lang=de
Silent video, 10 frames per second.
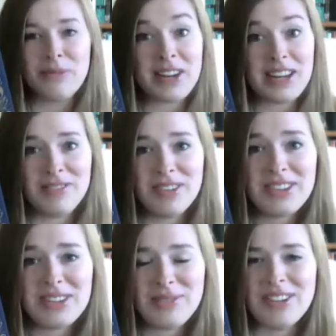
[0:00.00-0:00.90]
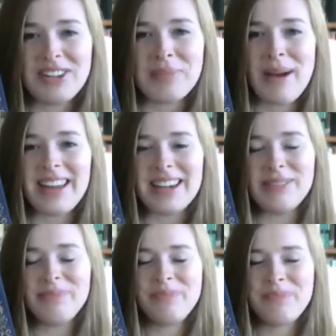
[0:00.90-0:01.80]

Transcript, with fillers: erleben, wenn ihr wisst, was ich meine.